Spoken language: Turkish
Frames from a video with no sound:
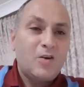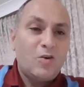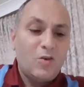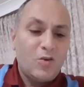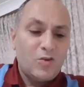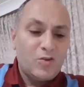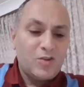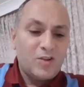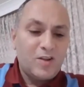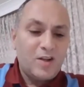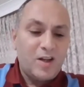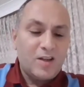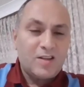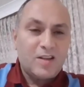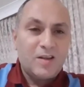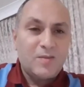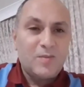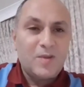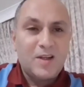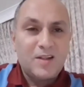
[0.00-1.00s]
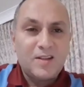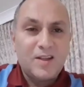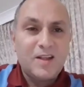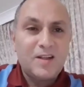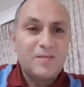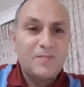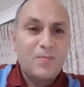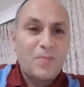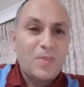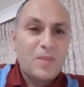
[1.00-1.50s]
Onun için
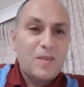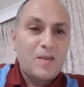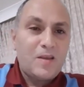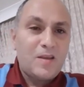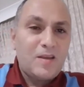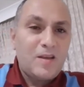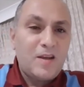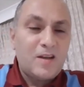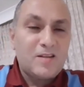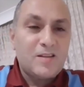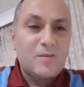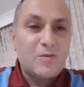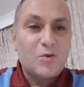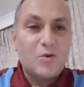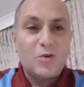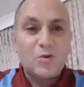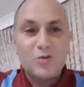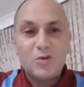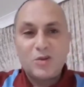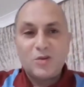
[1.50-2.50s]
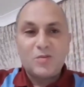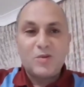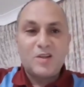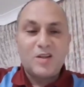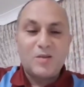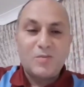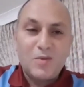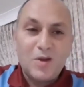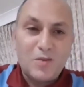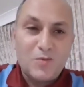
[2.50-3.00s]
hakemlerden her zaman olduğu gibi
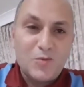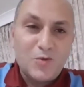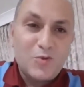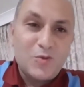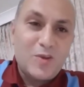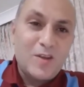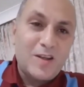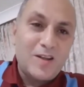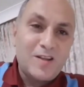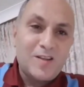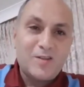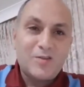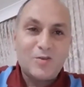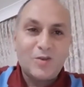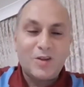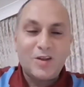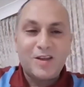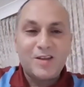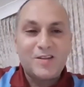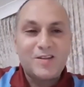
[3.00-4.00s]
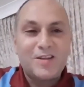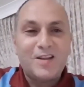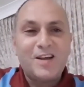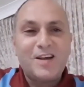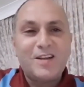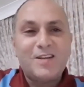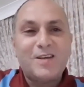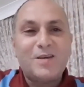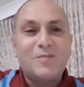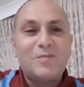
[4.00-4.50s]
yine memnun değiliz.
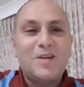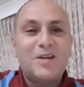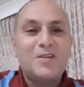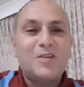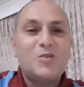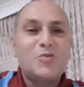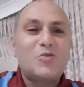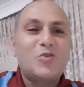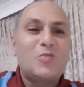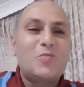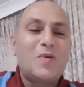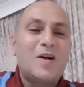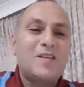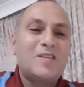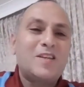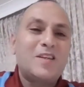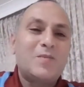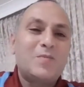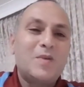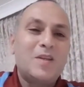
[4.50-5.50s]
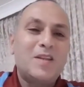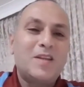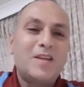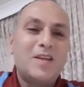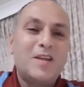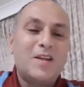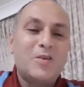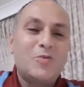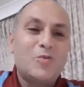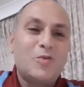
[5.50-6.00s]
Dolayısıyla hakemlerden çok bahsetmeye de
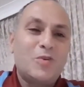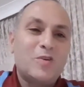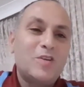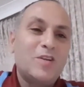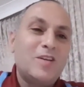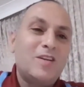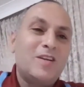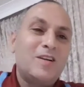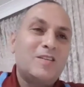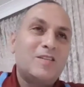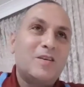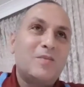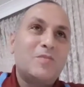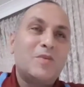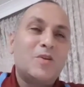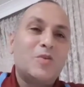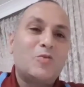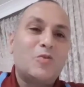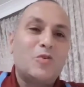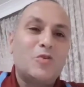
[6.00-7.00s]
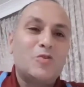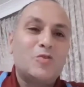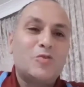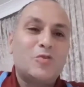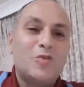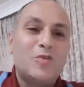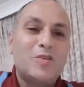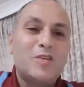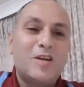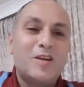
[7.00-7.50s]
gerek yok. Yıllardan beri
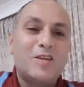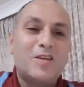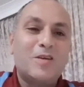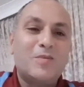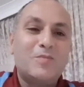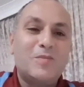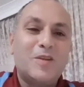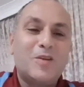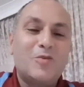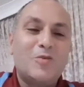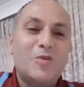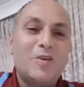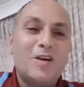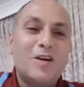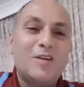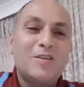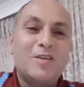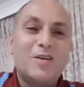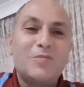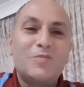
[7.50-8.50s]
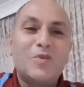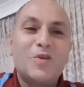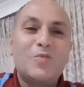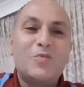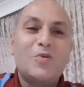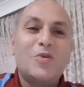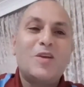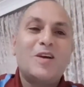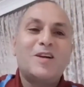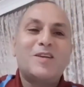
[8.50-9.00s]
konuşuyoruz. Hakemler öyle
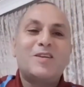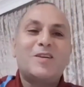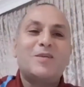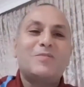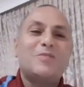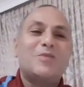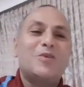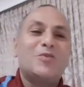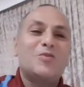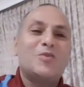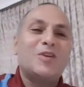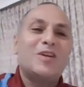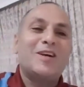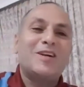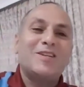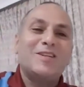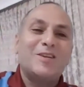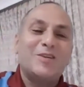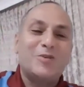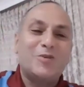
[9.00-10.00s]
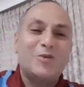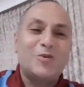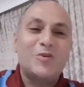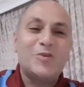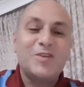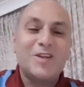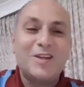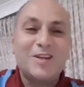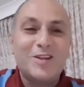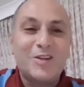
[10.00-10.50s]
hakemler böyle hakemler şöyle
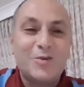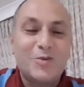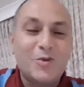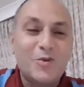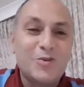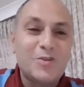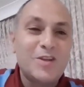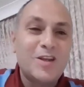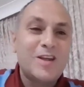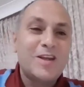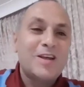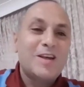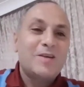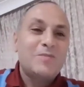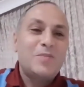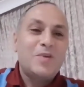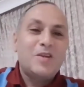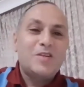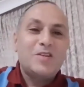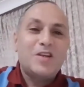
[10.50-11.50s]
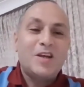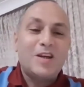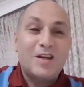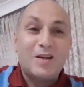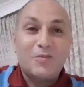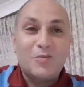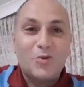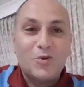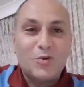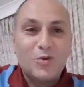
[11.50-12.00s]
anlatıyoruz anlatıyoruz. Bir işe
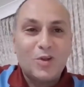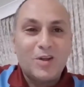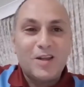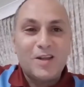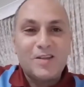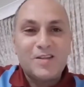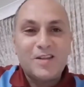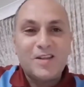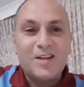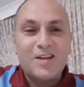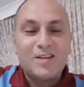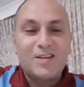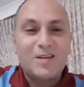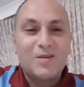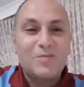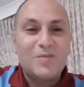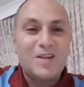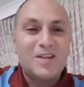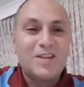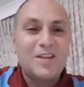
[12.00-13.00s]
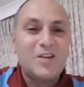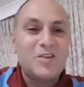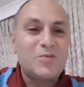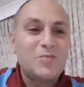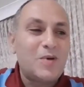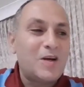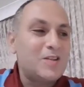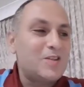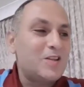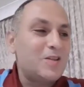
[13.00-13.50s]
yaramıyor. Dolayısıyla hakemlerden
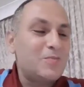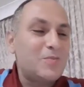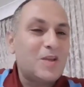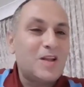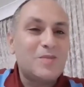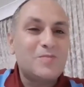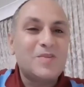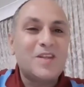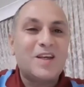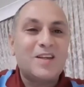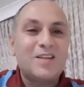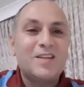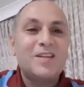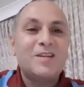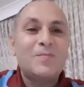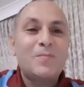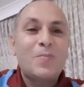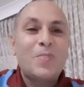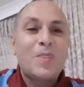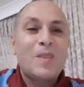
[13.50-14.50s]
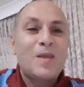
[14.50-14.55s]
hiç bahsetmeyelim zaten.